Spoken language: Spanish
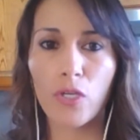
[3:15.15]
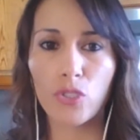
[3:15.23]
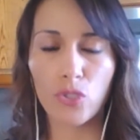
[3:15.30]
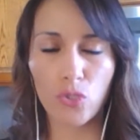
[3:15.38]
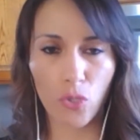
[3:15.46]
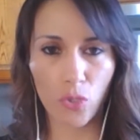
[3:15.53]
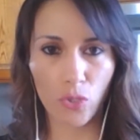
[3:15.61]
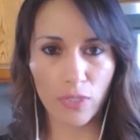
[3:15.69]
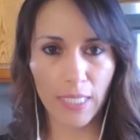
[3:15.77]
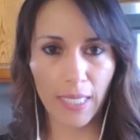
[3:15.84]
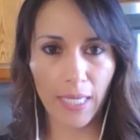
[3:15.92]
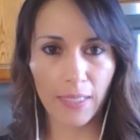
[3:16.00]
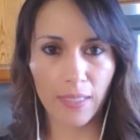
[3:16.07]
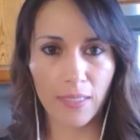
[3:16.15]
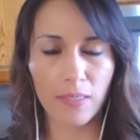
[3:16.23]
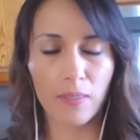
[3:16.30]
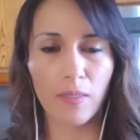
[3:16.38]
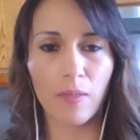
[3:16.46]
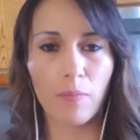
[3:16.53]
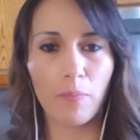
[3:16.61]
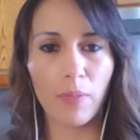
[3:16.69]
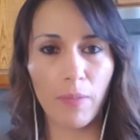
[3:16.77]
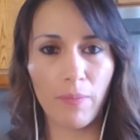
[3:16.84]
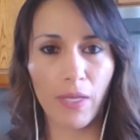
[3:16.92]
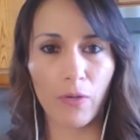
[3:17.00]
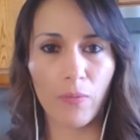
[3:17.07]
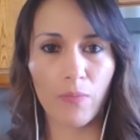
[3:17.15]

son los siguientes. Primero,